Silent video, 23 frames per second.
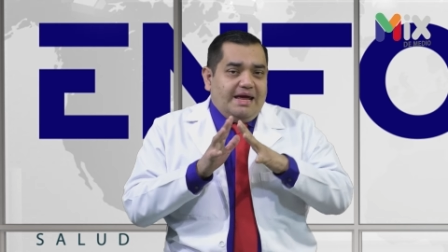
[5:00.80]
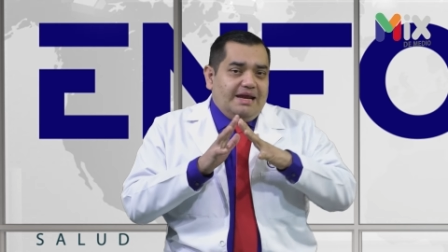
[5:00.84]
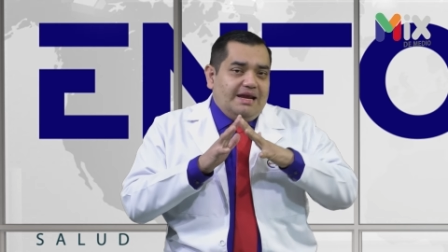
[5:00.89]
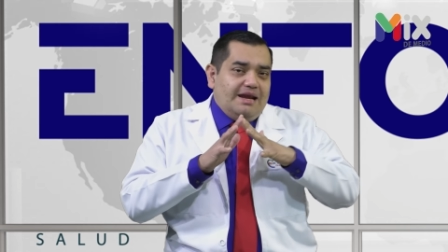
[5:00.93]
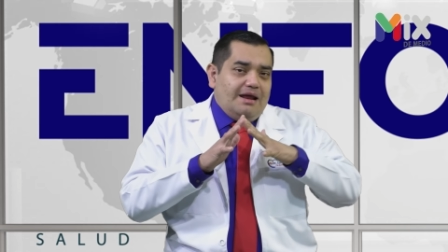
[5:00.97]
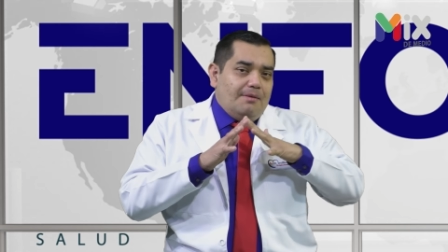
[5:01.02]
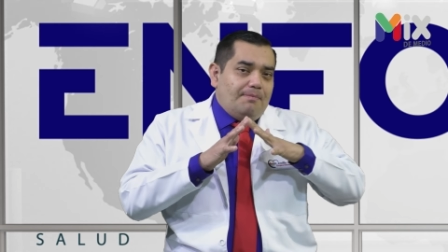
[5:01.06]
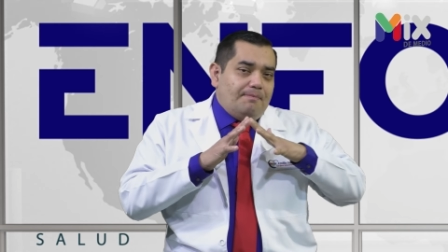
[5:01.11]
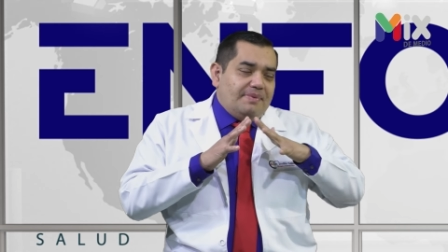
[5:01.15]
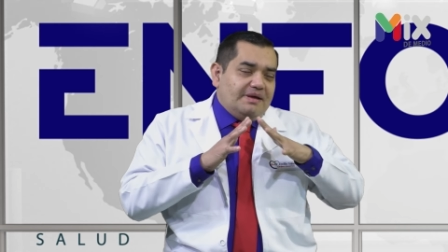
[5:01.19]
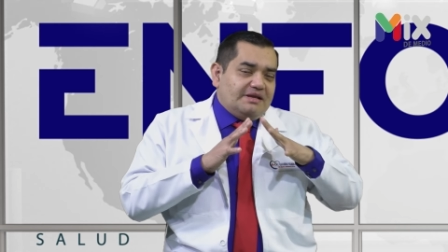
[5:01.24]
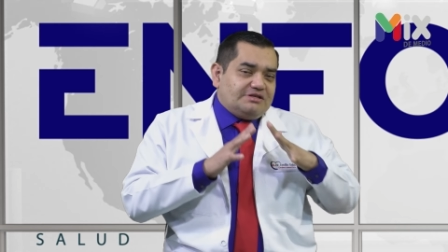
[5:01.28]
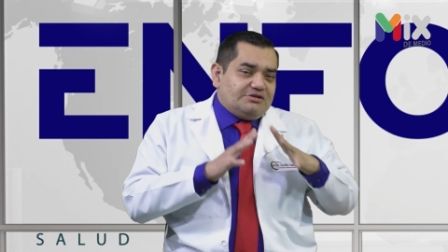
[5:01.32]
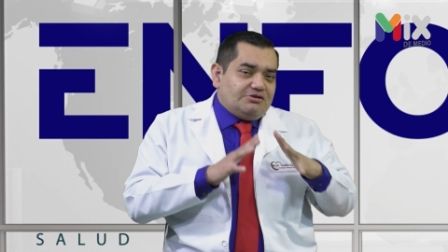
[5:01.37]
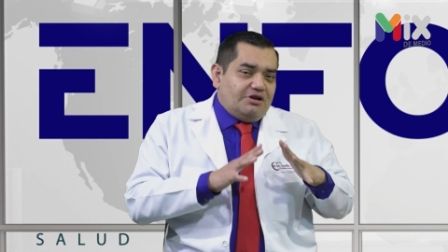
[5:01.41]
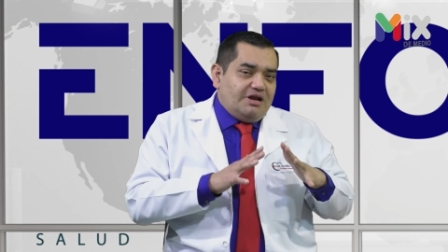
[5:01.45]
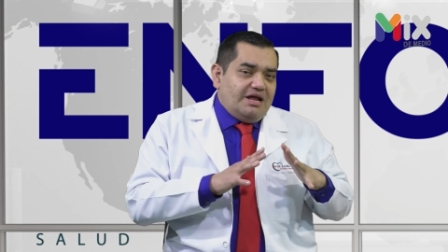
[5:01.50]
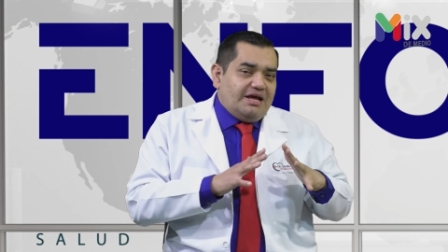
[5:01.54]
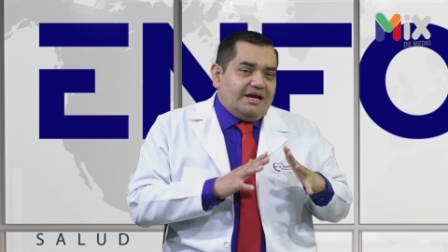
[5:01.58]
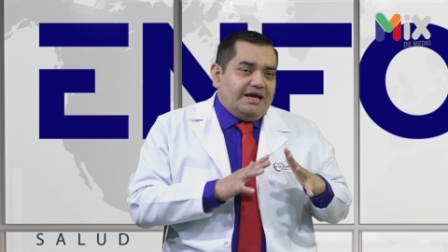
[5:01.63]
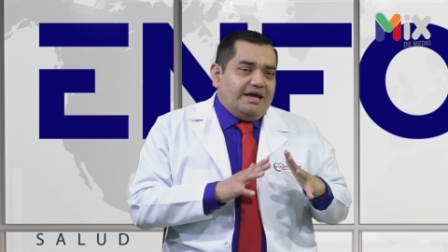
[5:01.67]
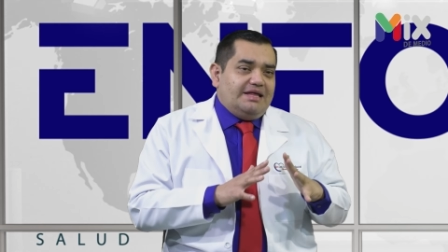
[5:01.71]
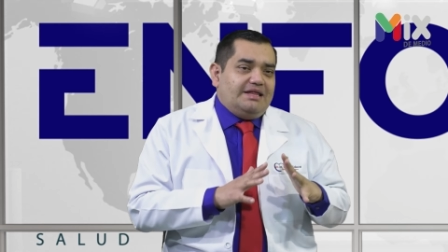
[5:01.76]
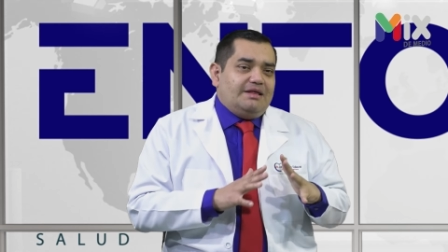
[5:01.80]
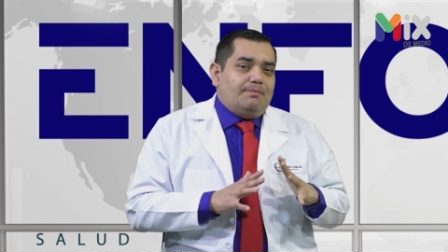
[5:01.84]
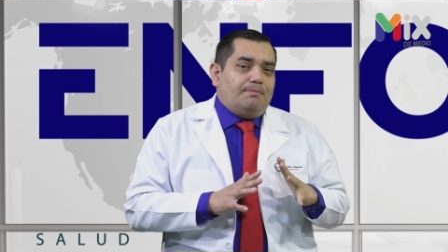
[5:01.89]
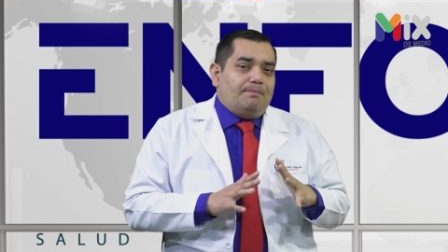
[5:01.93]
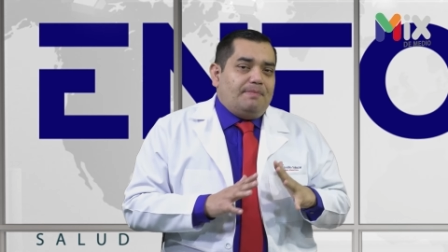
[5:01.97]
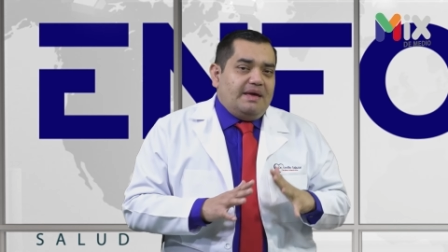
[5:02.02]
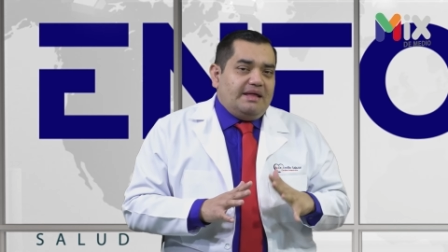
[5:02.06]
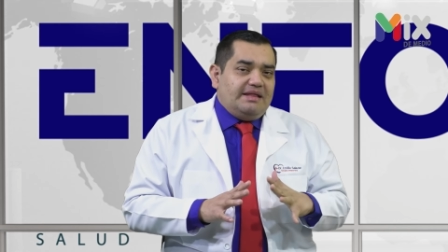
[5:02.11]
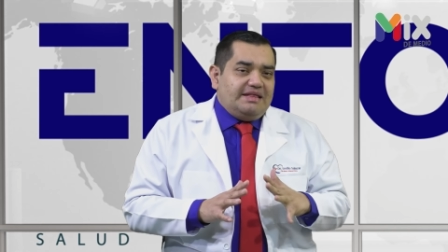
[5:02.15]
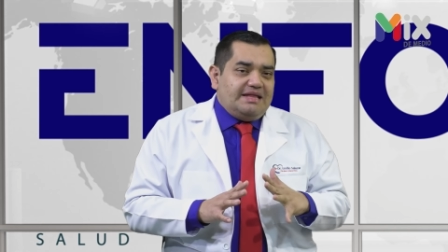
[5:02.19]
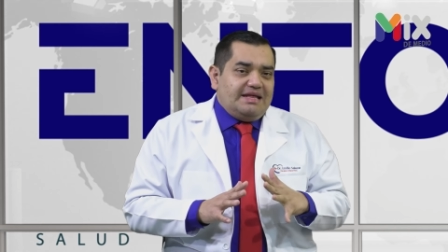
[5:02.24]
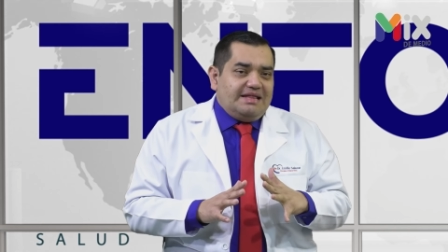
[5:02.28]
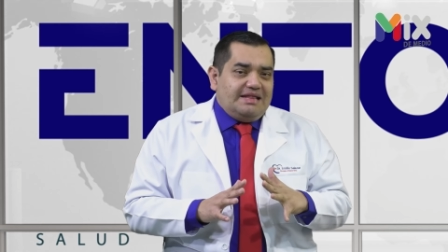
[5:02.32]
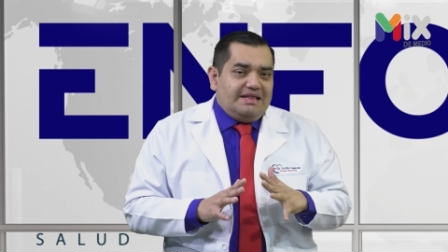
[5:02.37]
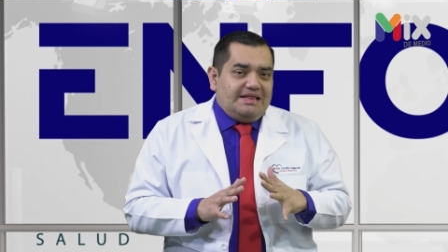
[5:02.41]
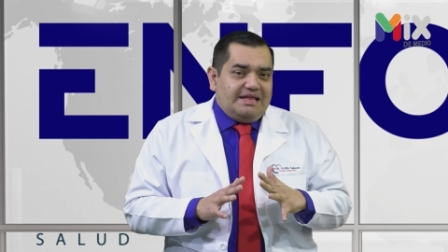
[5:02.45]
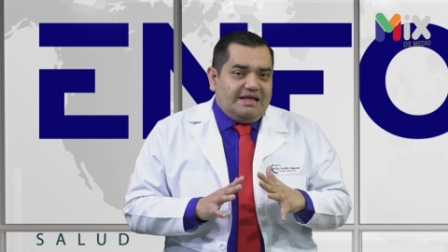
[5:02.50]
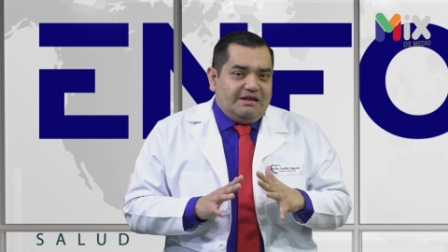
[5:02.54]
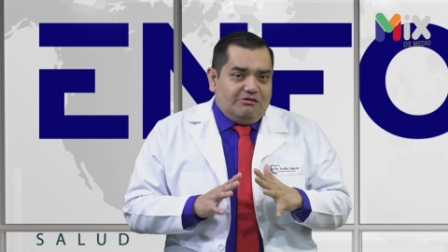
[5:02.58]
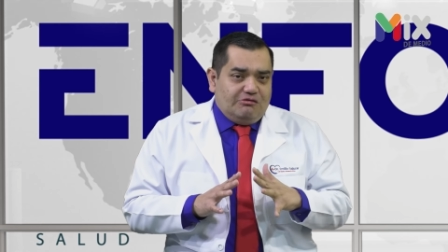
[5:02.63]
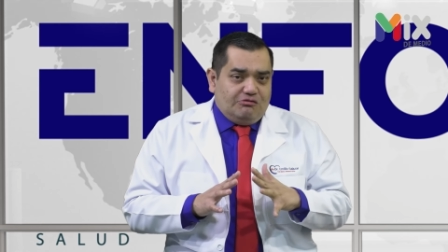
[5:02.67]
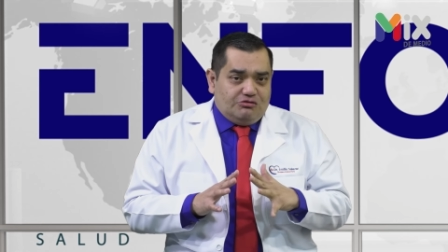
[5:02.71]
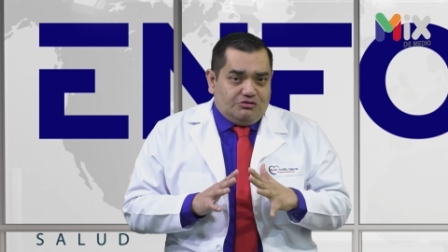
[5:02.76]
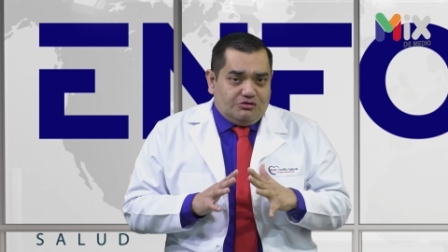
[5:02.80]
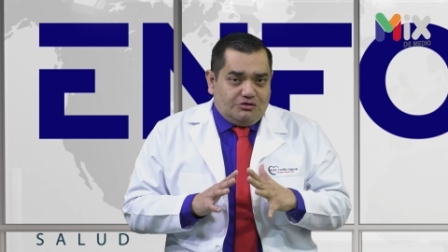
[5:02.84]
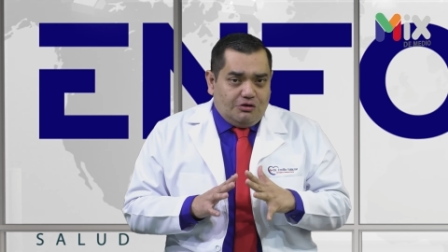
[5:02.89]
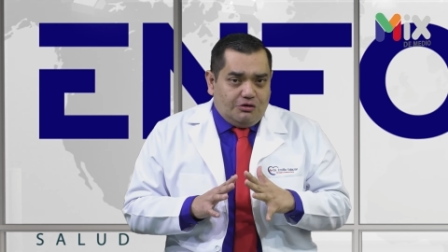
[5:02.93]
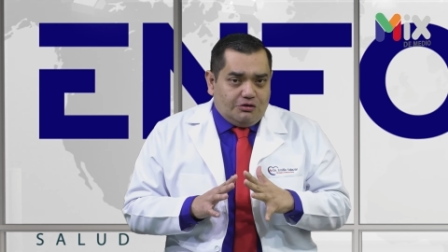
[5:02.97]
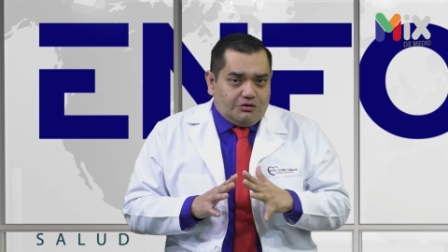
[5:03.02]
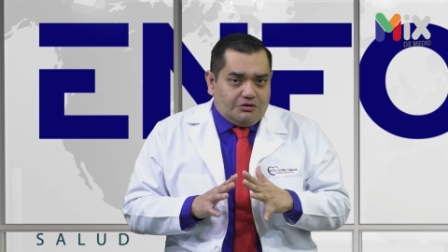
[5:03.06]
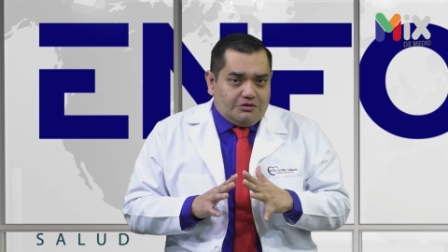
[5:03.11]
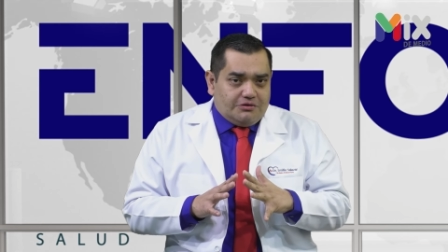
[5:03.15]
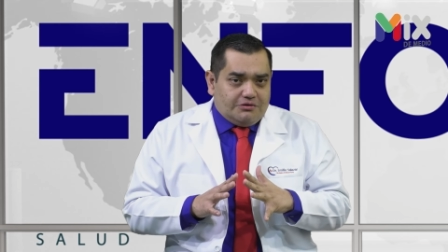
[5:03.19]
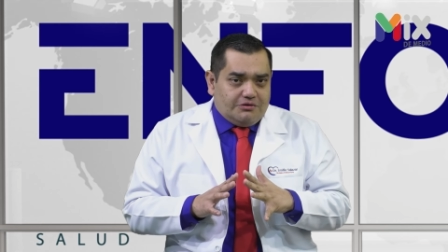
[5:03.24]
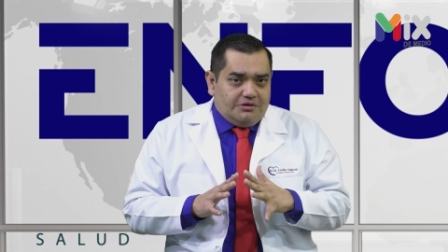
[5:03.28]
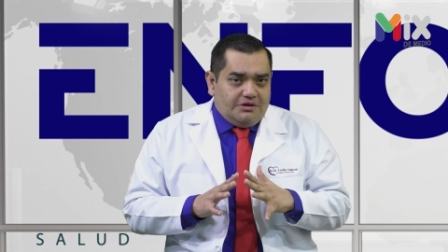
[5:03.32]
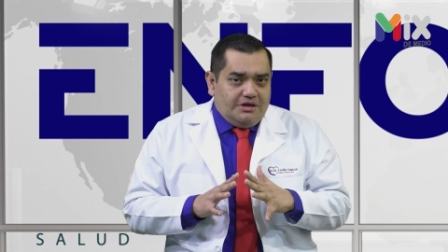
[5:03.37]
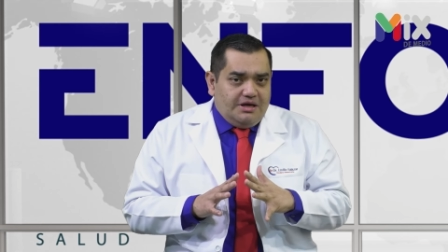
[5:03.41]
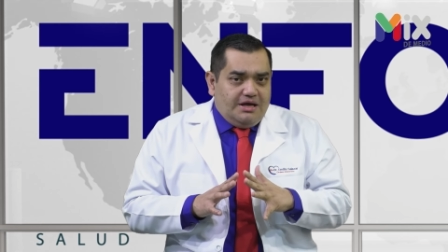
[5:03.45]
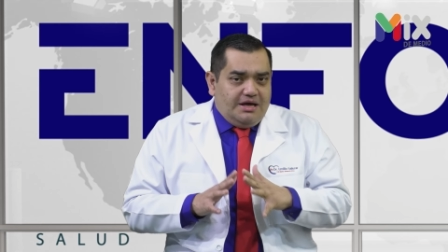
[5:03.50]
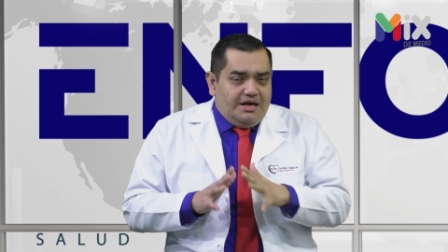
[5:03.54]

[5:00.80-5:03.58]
en las personas que dependen de nosotros.